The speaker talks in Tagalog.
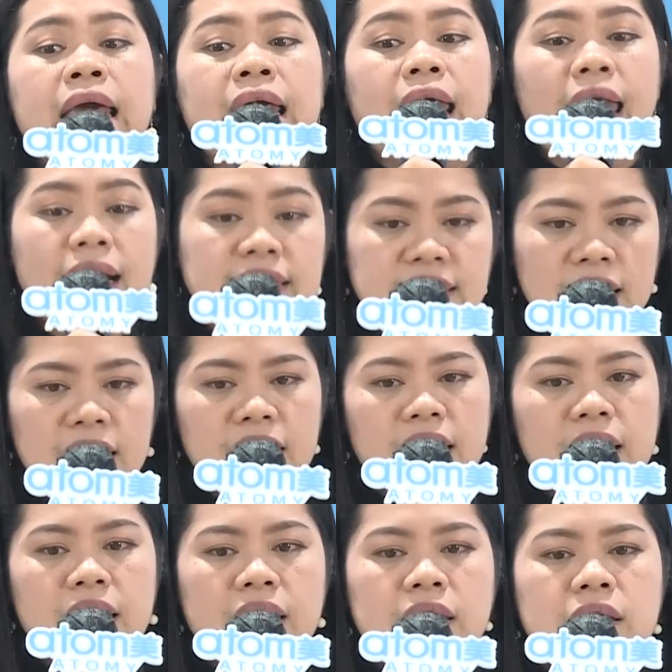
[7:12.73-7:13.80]

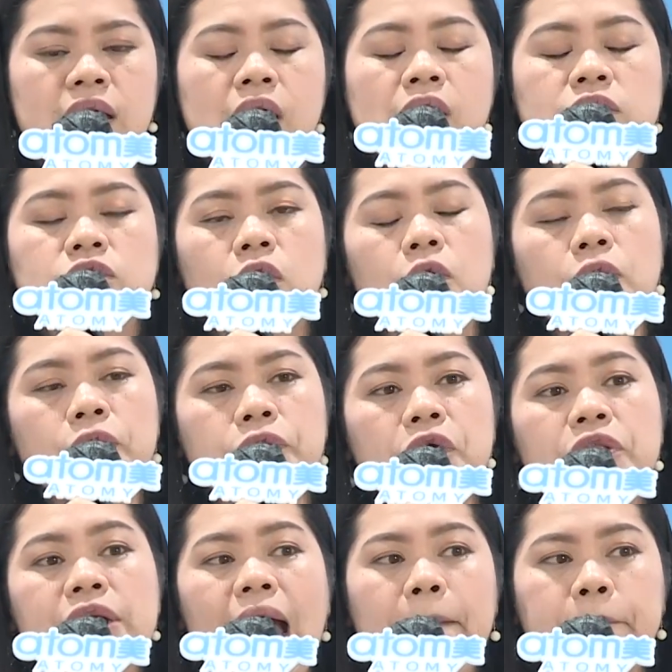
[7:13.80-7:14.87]
healthy. So,
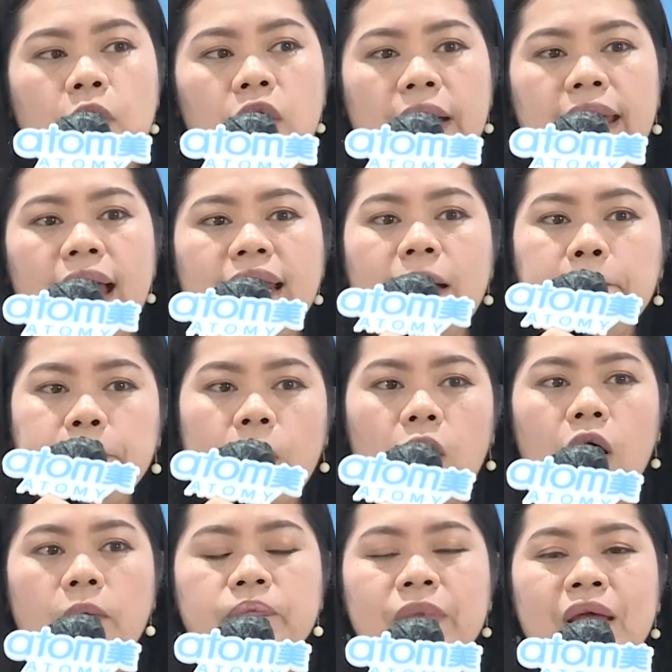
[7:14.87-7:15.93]
yun nga po. Kaya alam
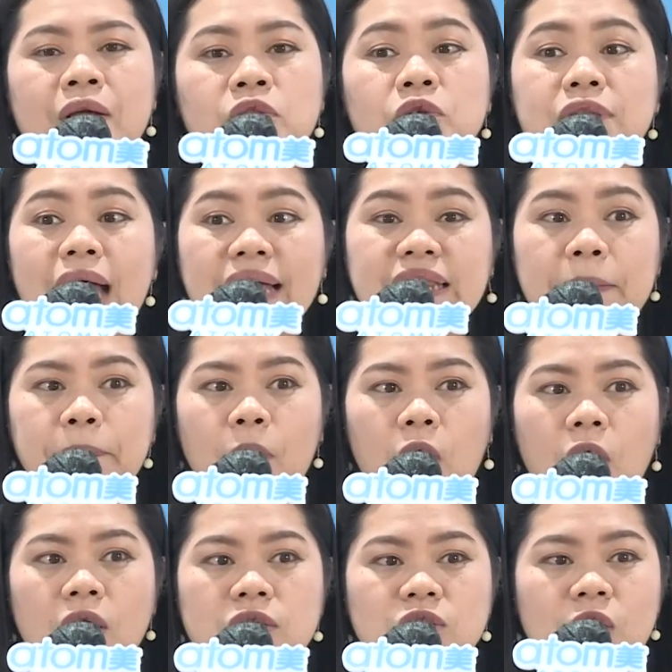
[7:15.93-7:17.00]
po, nung dati
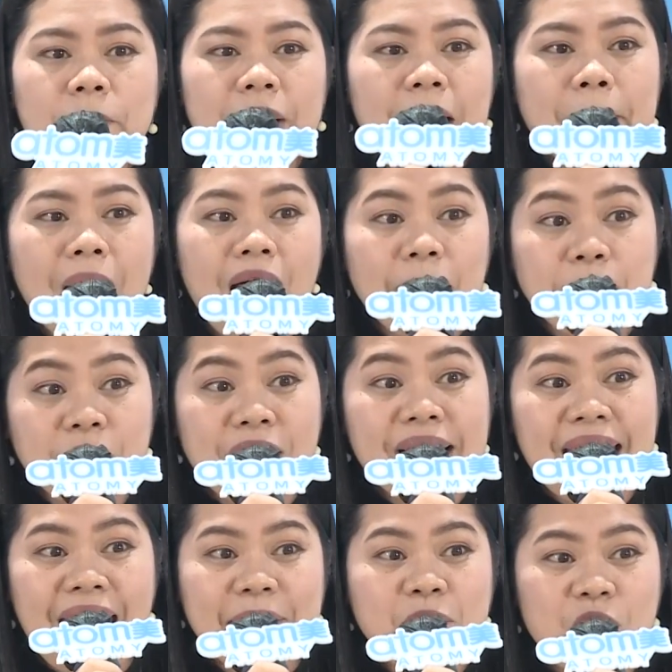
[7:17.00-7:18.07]
po, sobrang mahal po ng
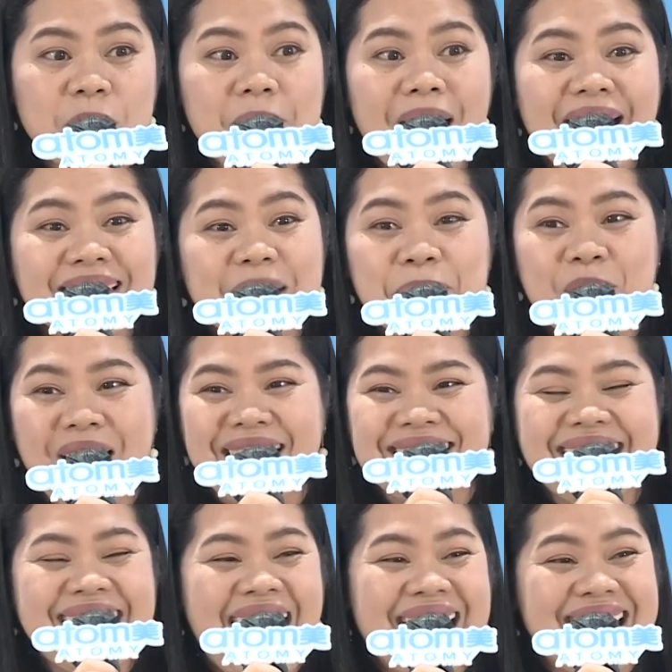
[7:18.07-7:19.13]
hemohin. Baka hindi po
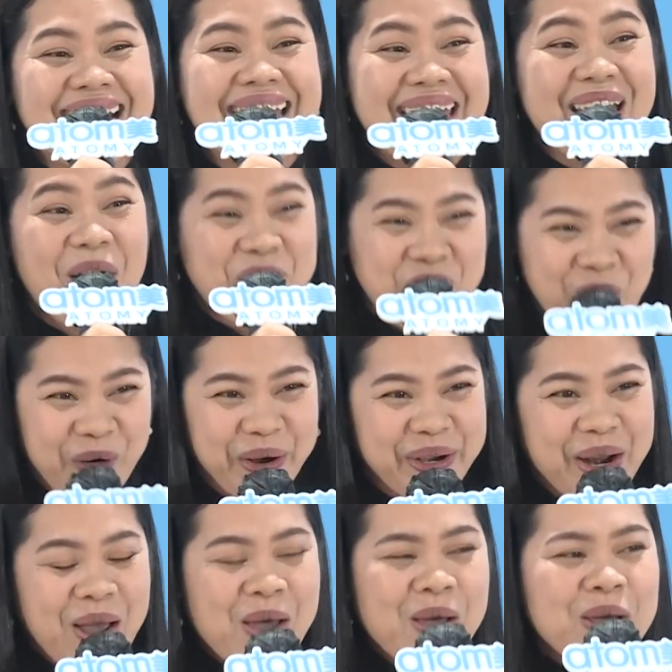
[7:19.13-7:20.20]
natin kayang i-afford.
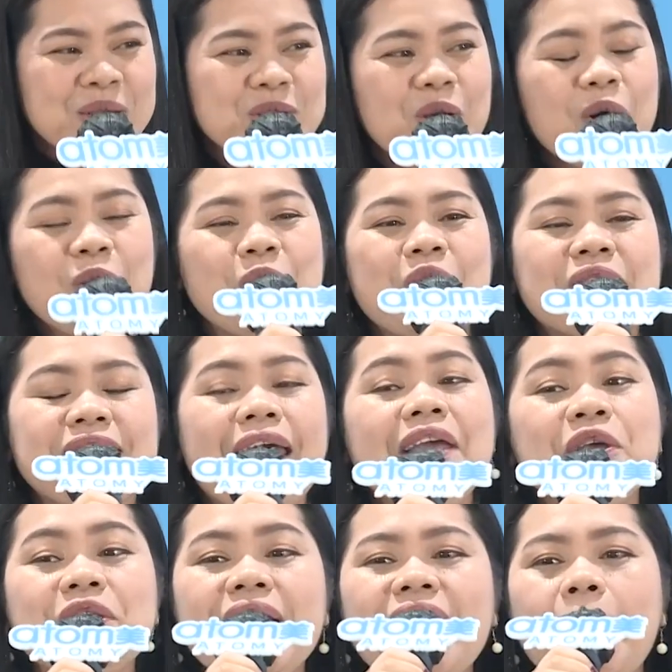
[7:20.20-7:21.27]
So,
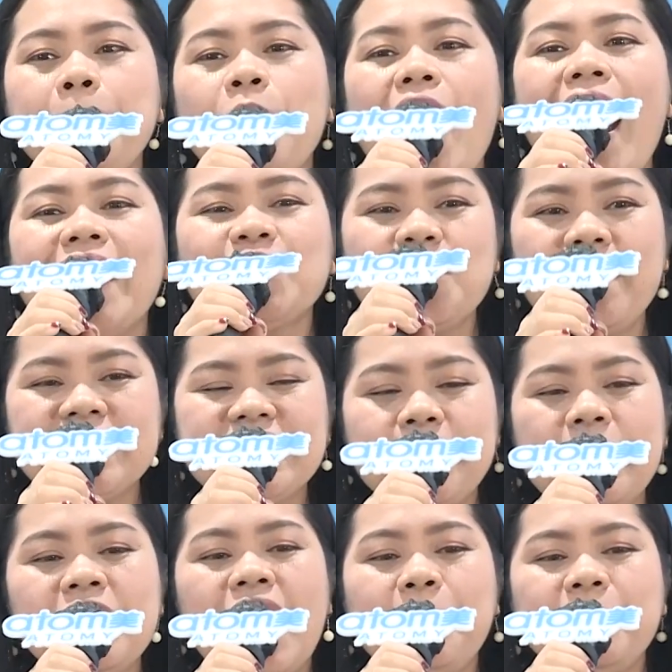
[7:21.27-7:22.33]
thank you na lang po, Atomy.
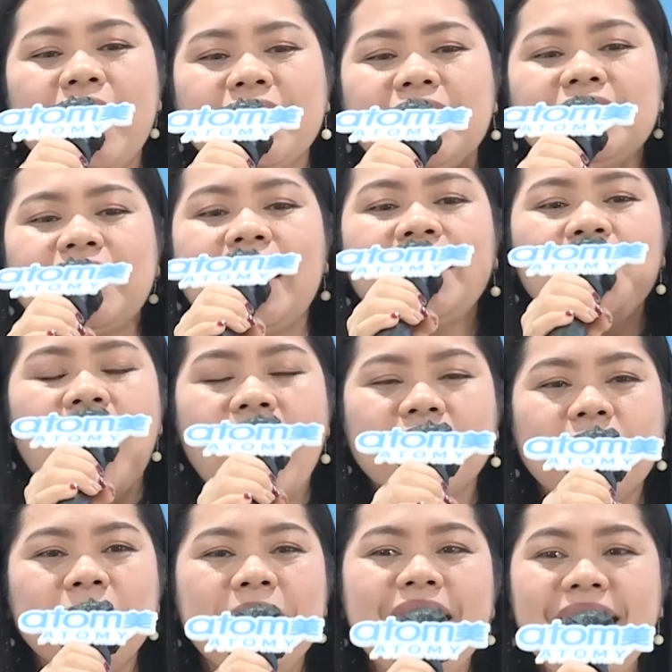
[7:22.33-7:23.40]
Sabi nga po natin, thank you,
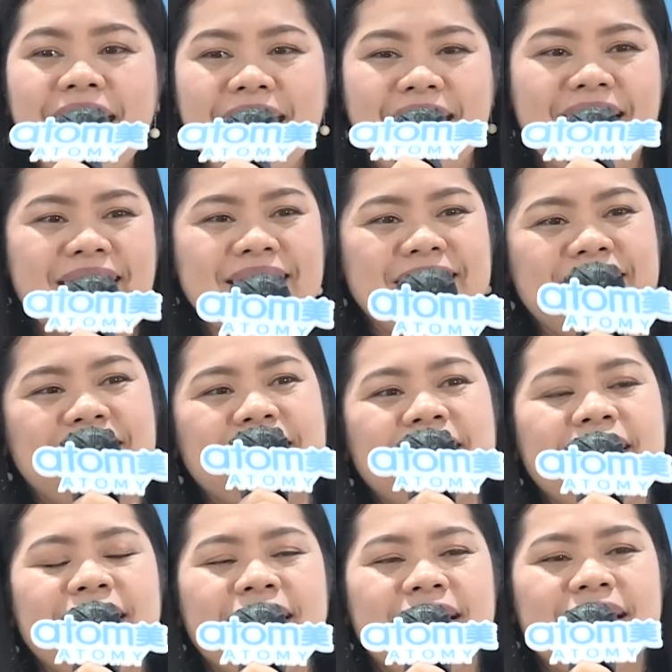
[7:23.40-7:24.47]
Atomy. May.
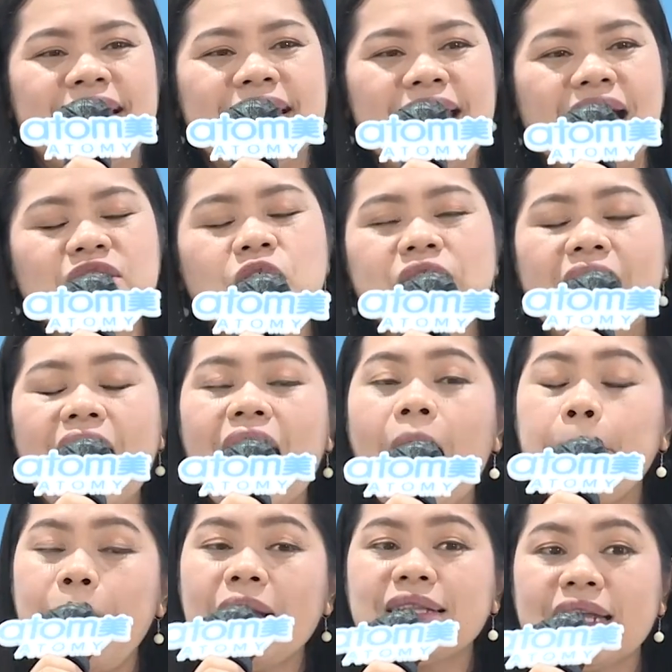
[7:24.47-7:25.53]
Yeah, so
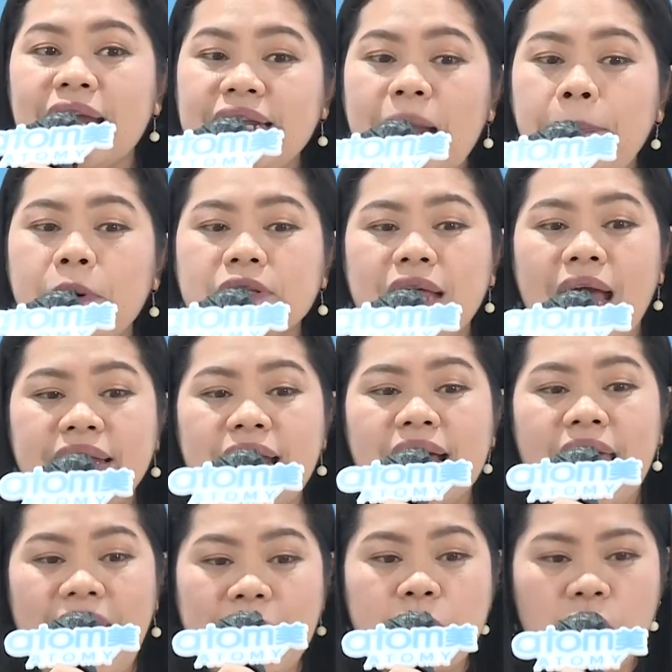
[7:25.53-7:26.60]
nakakapag-try na po tayo ng
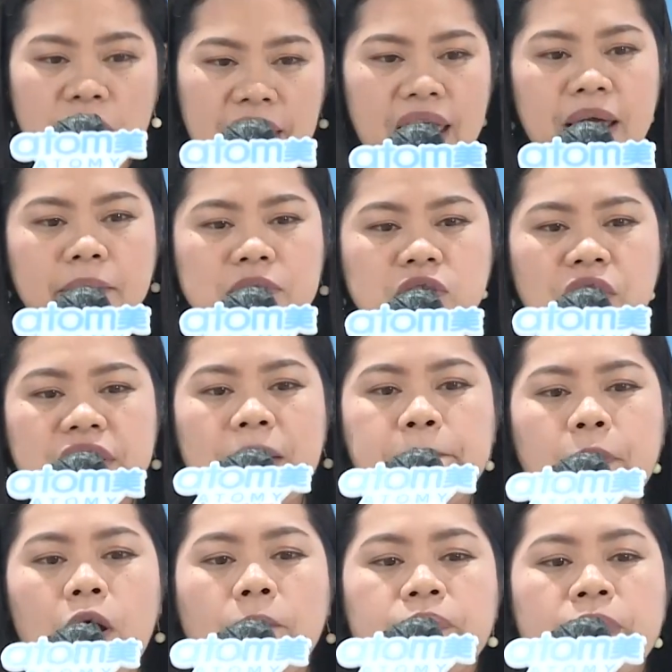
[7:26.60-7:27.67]
hemohim. So yan po.